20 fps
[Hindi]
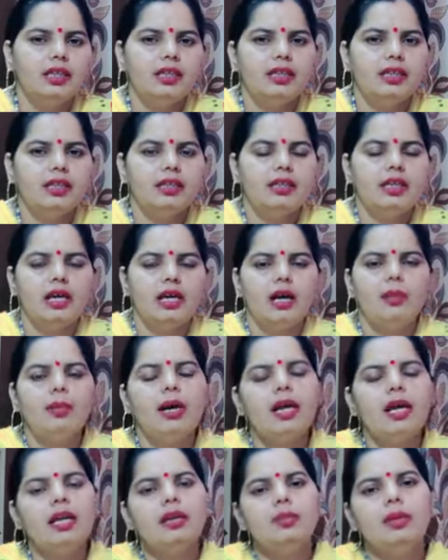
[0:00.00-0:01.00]
कि
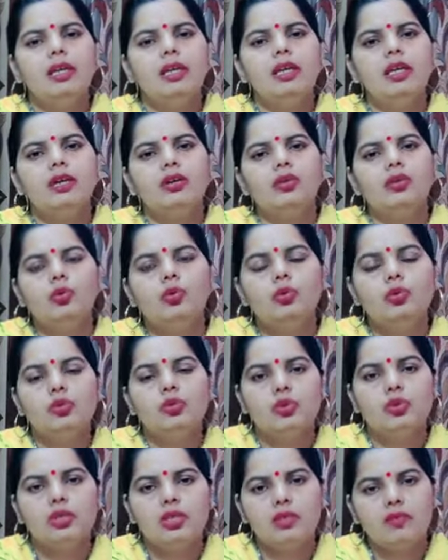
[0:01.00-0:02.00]
हमारे बेटे को
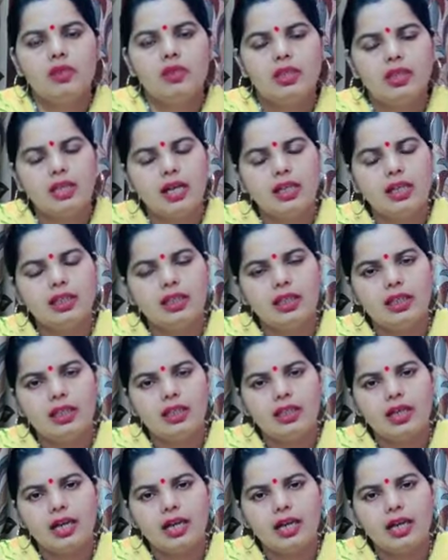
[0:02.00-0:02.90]
जो जीवन दान दे